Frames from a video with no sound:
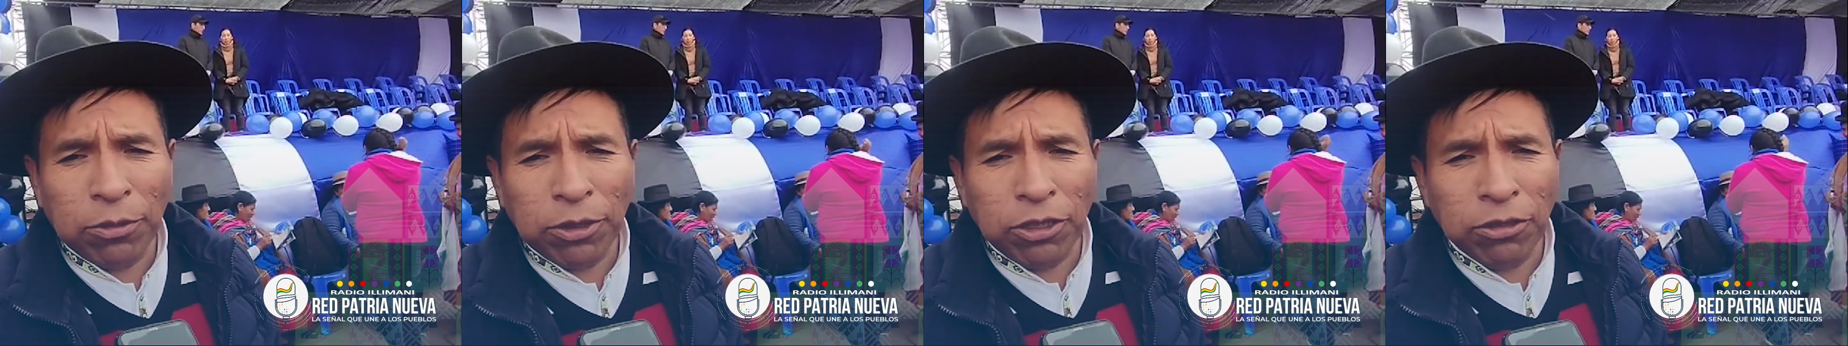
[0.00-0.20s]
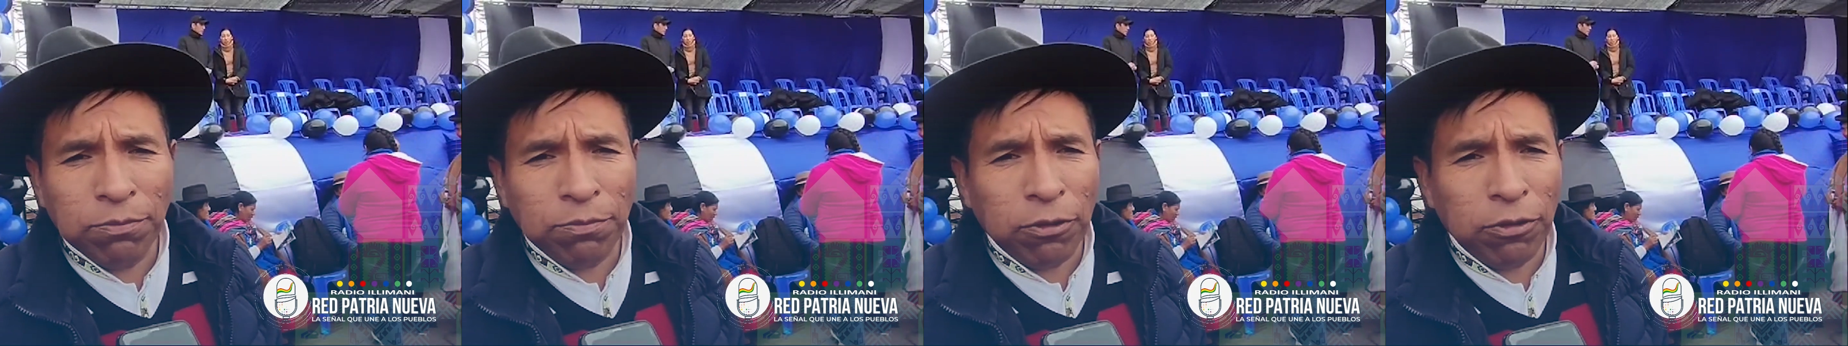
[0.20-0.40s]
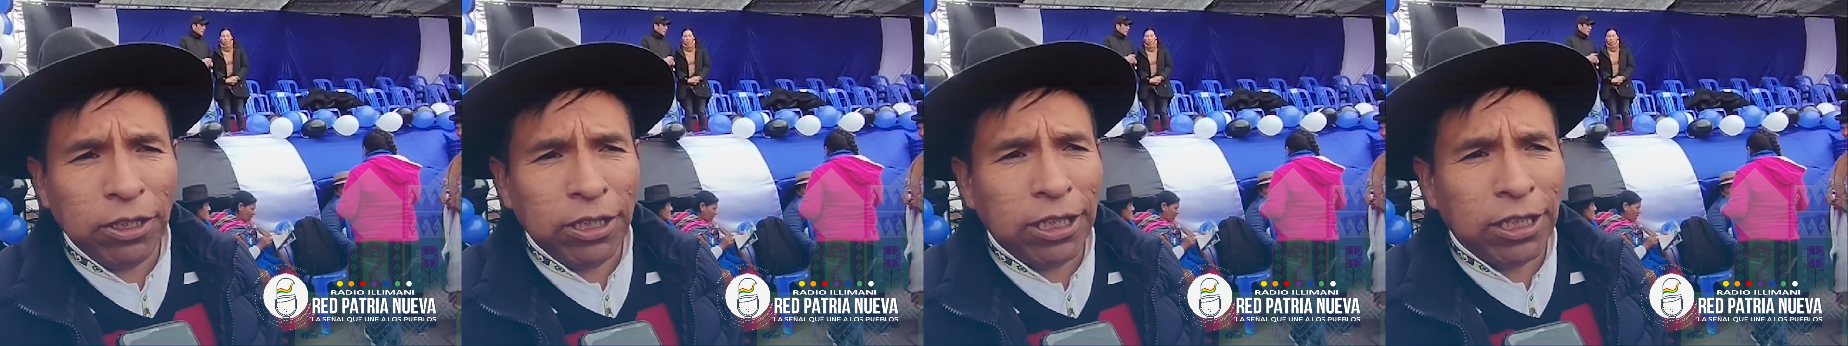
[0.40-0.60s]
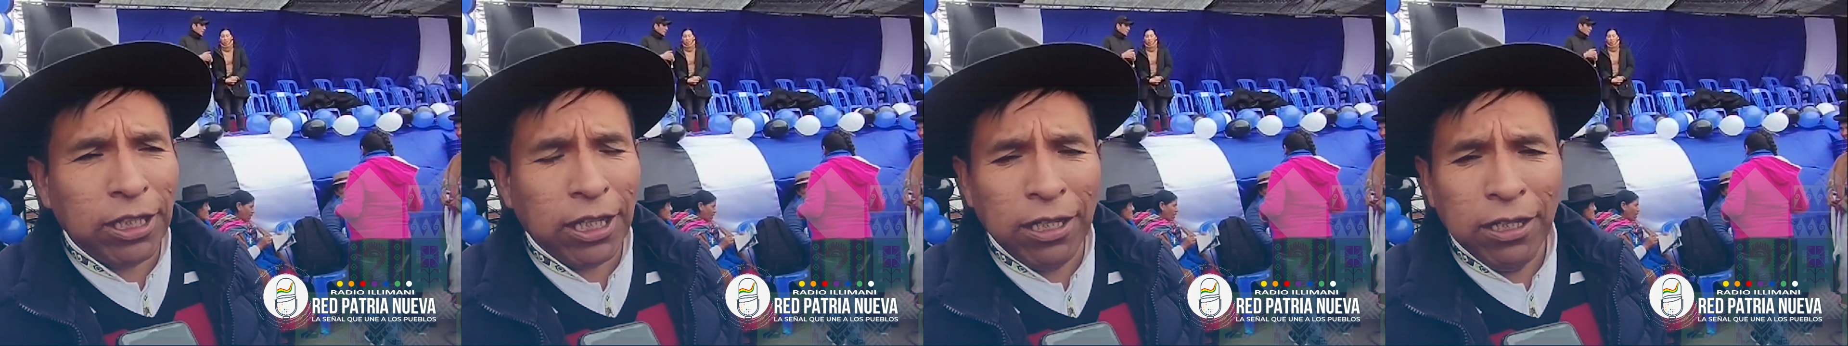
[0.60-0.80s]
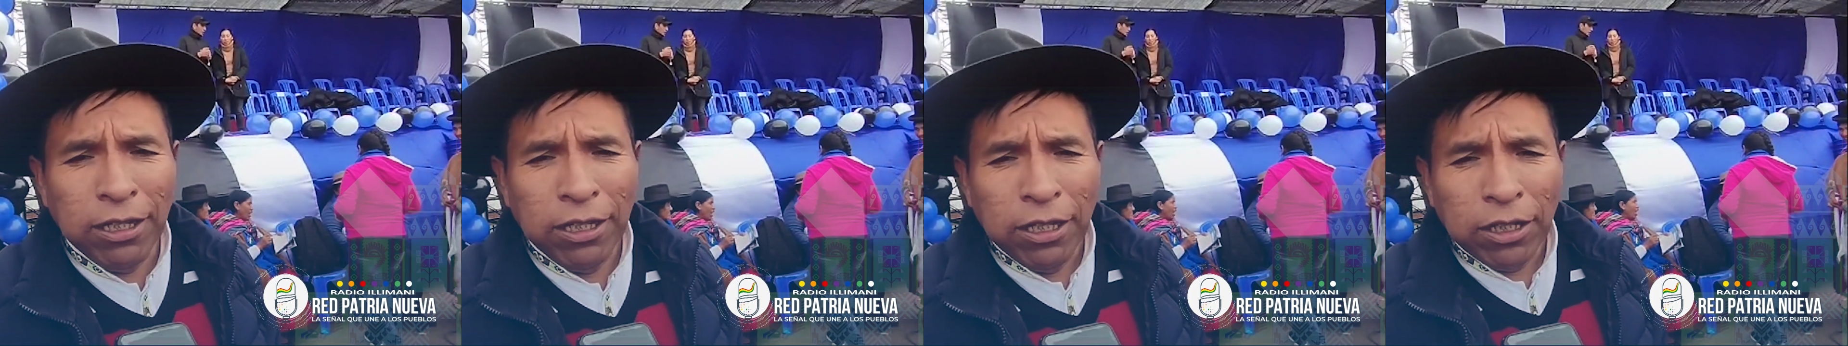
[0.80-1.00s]
comisión
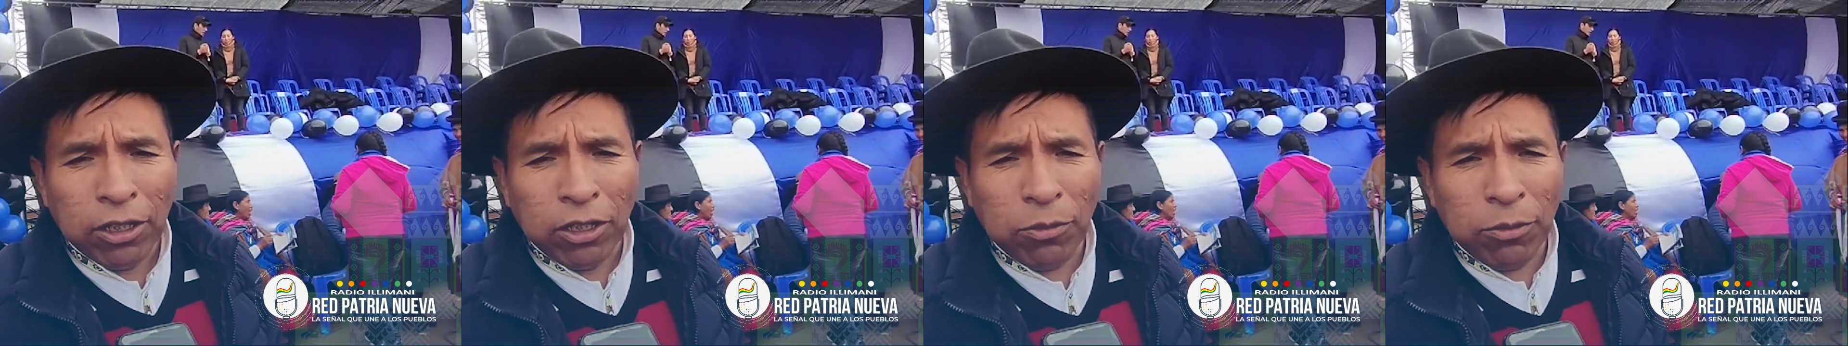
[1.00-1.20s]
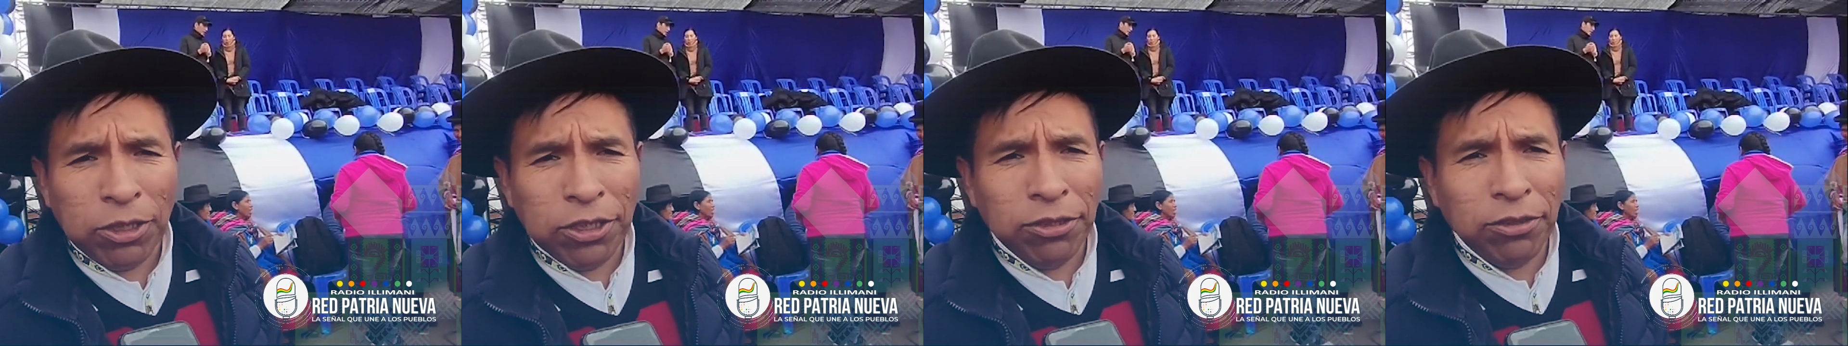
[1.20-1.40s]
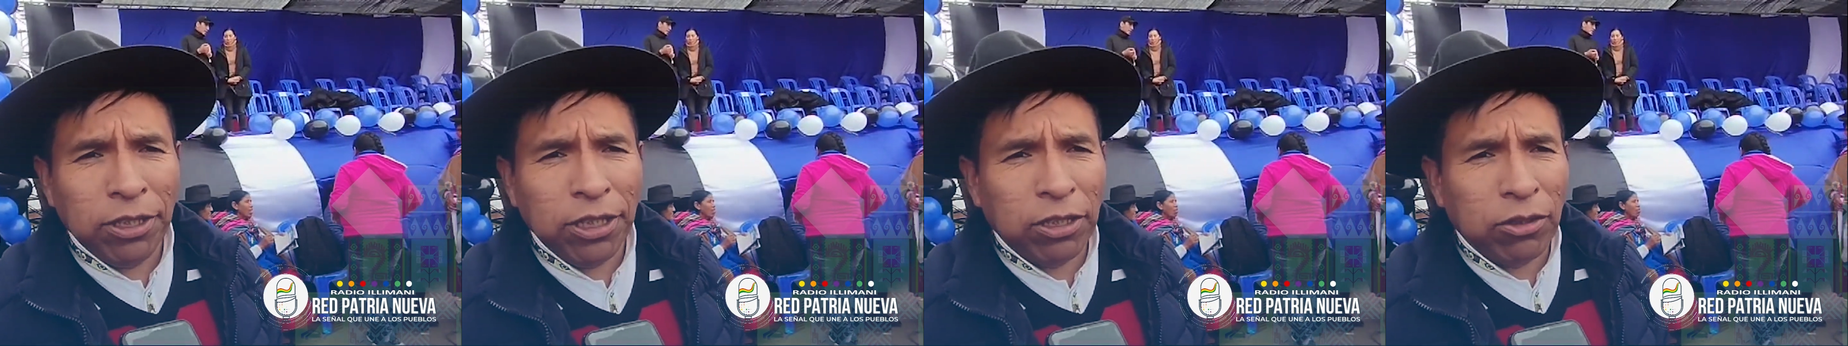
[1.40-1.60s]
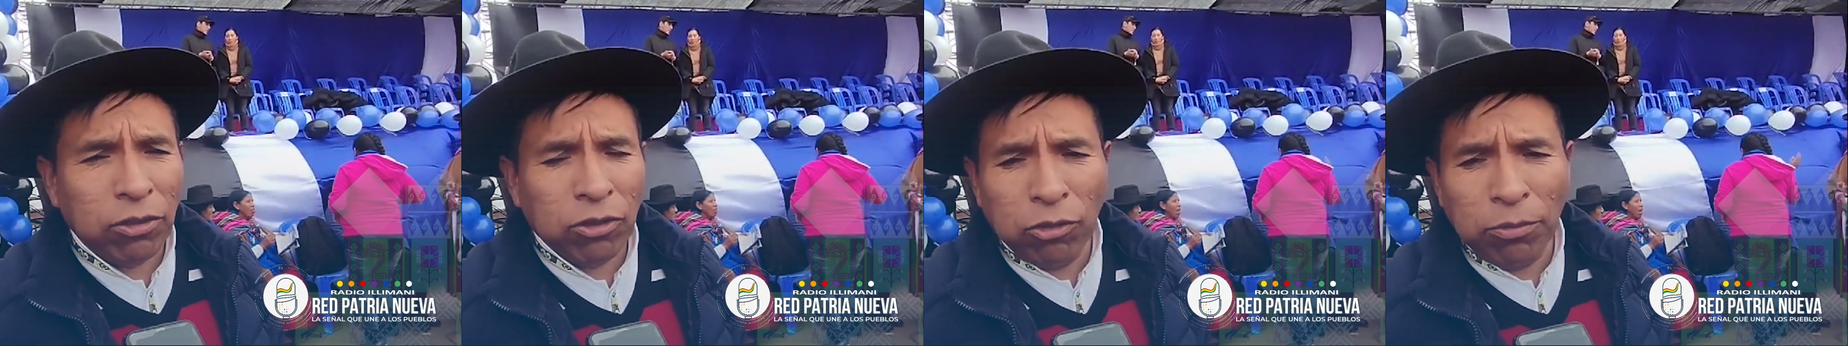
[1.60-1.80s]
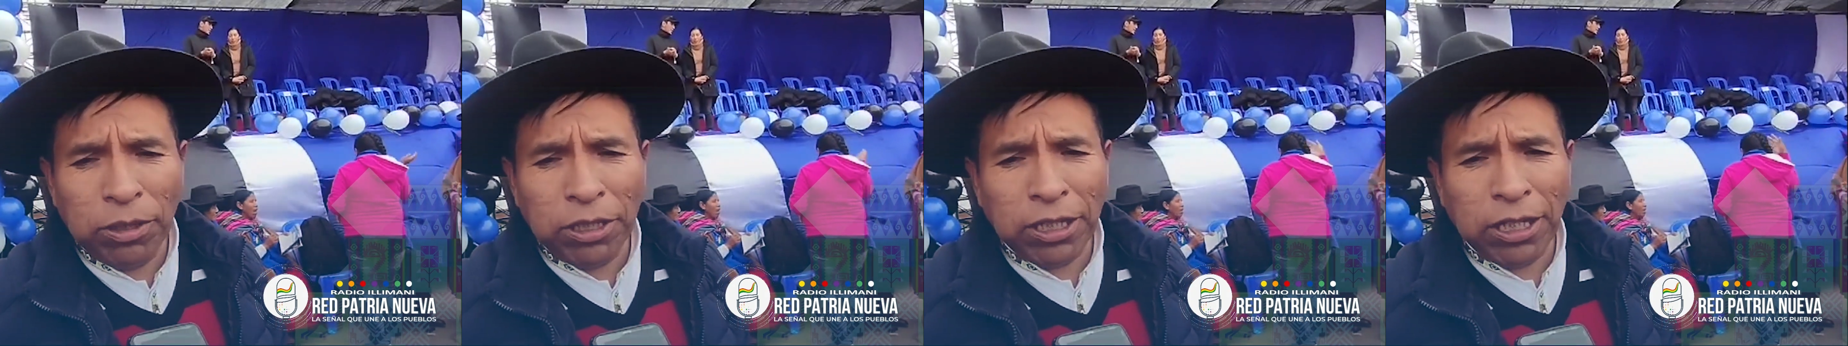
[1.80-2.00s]
política, comisión
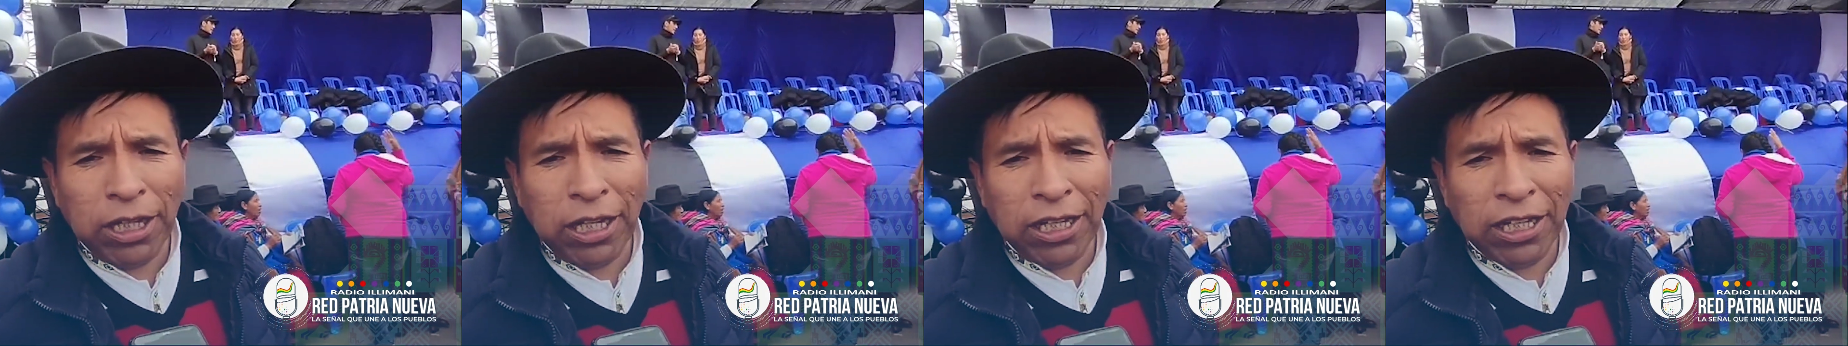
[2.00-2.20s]
económica,